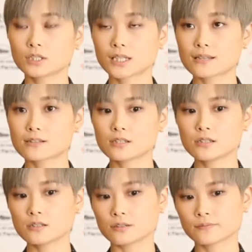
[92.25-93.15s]
更加的
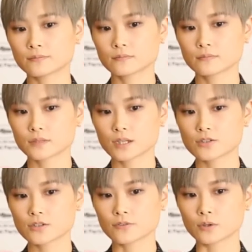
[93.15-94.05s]
亲近，
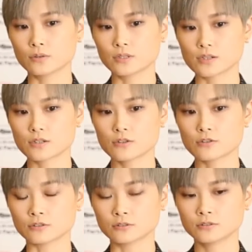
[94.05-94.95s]
但是否也是一
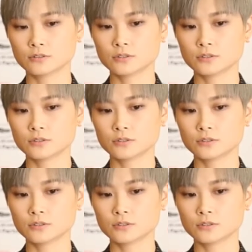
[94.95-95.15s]
种，